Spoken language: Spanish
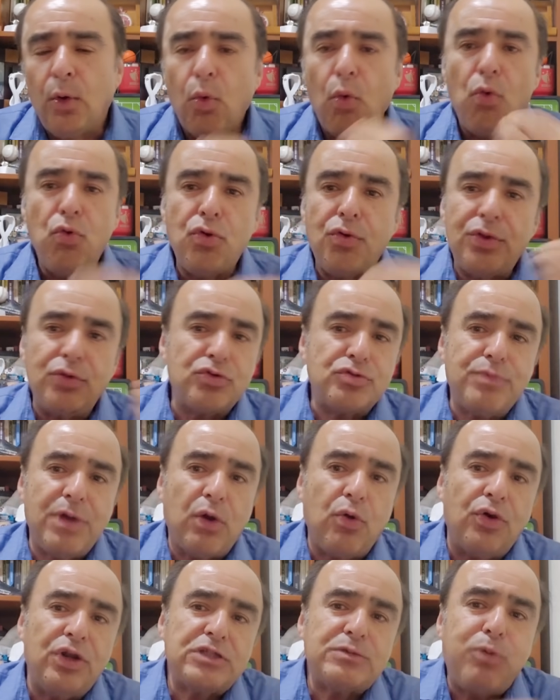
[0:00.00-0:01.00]
uno de los
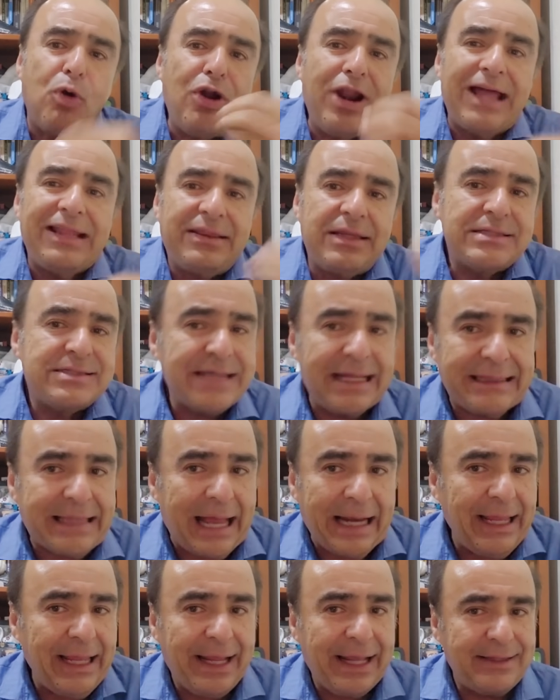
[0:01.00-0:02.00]
mejores volantes de
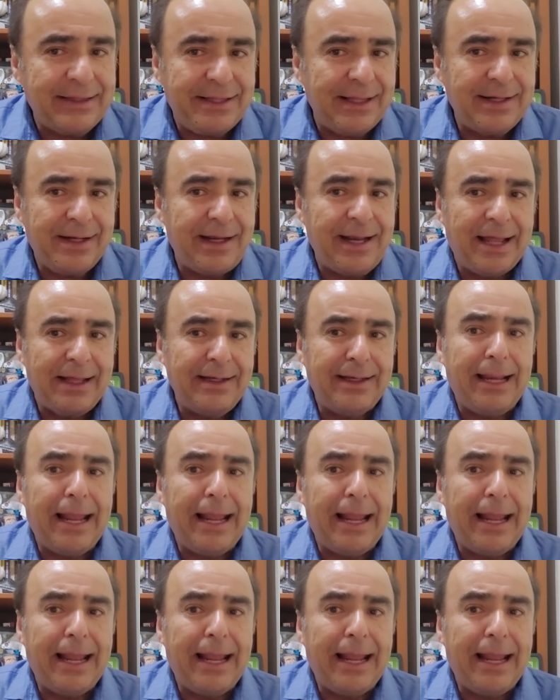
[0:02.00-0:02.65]
ataque que tiene la,